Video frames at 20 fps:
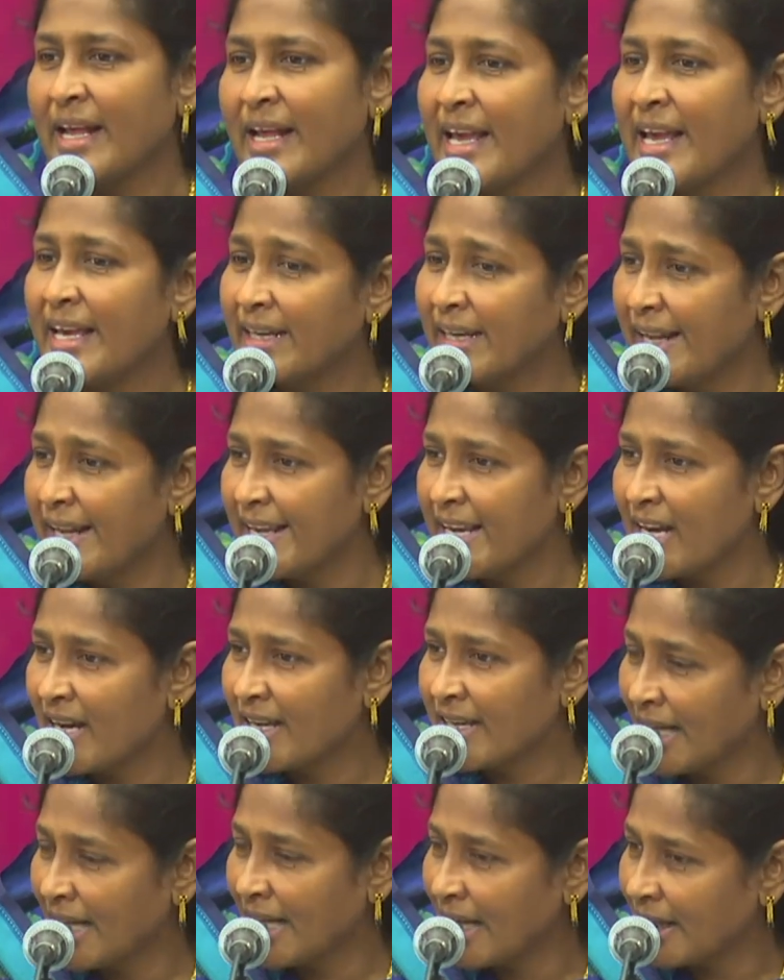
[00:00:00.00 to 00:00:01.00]

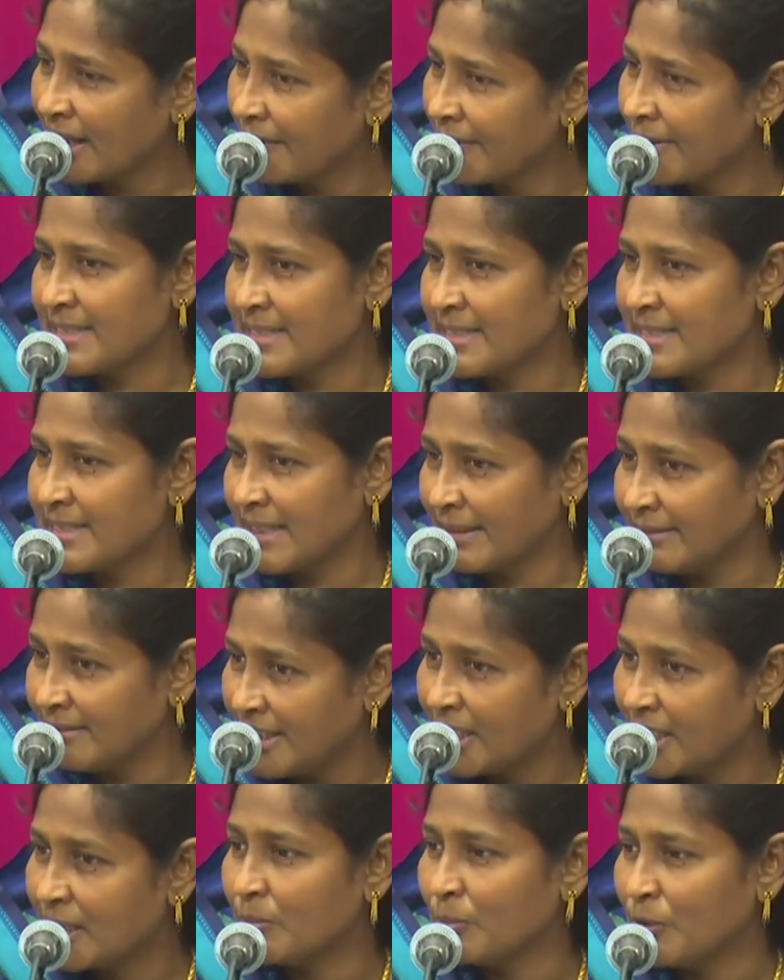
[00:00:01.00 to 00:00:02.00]
நேரடியாக நான் அவர்களை
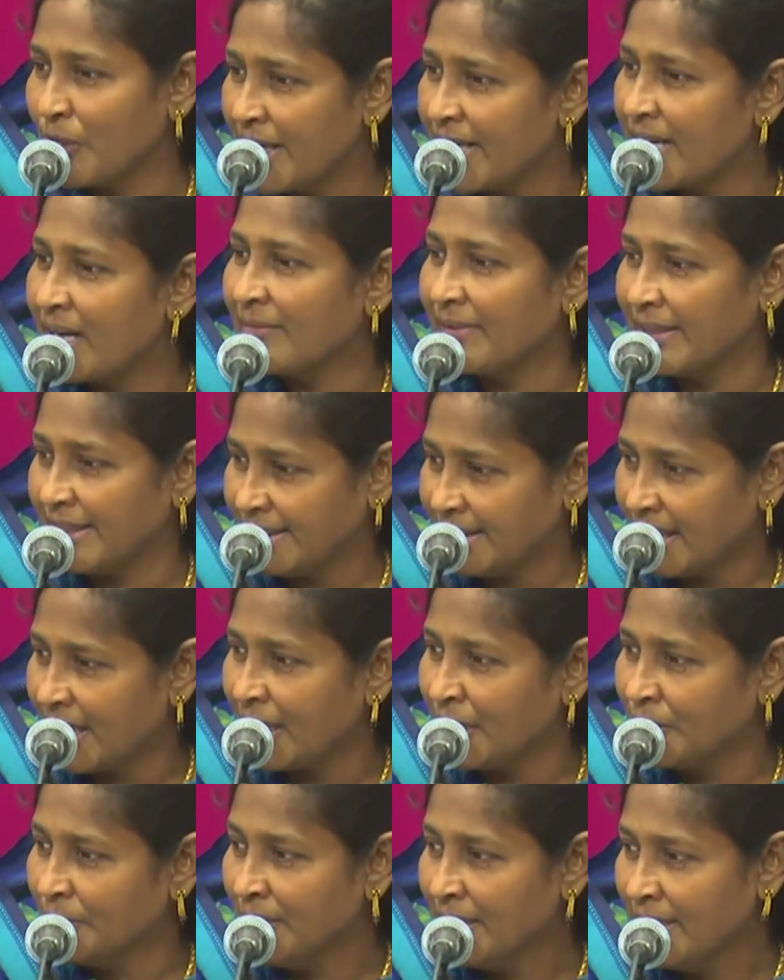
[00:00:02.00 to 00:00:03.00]
சந்திக்க
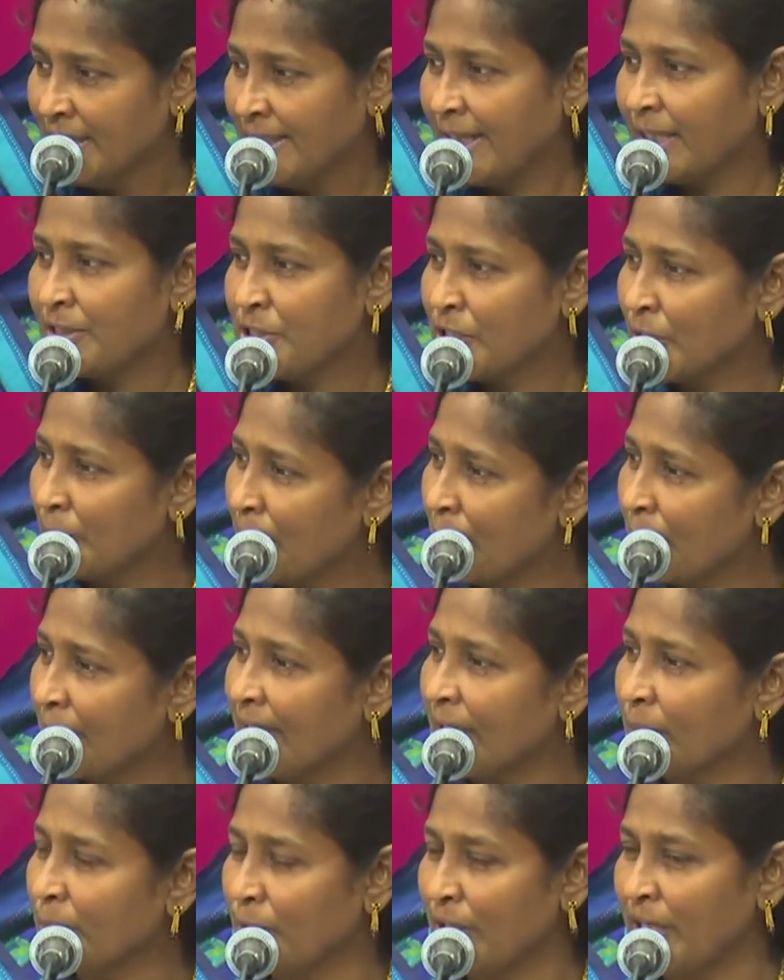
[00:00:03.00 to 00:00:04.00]
முடியாவிட்டாலும் நான் ஜெபம்
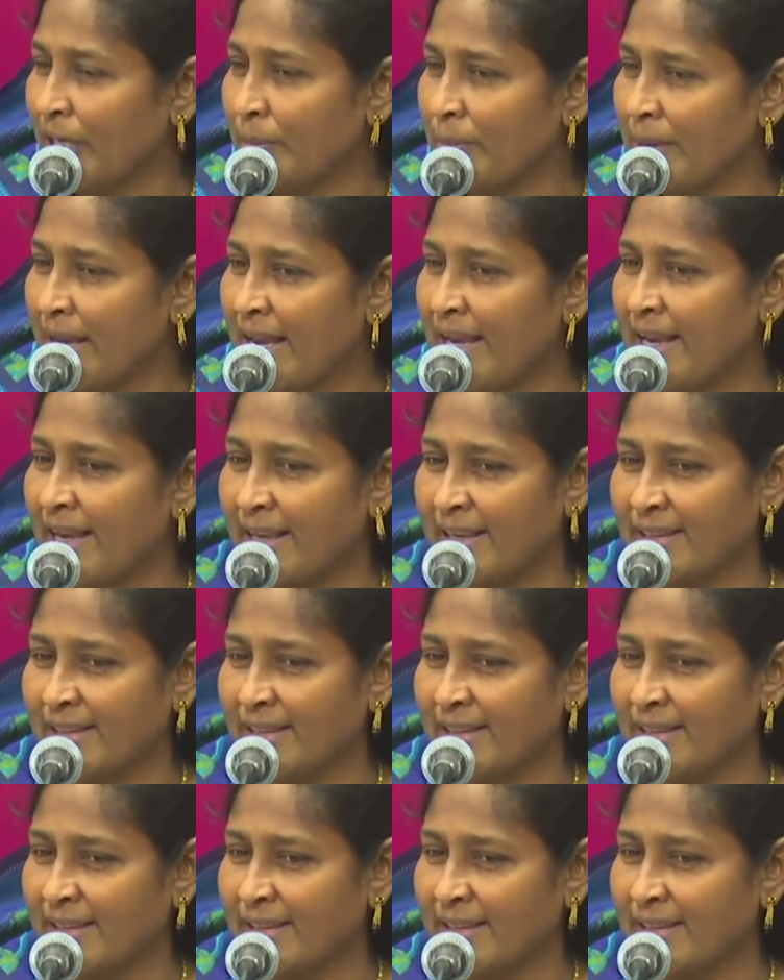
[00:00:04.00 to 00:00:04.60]
பண்ண முடியுமே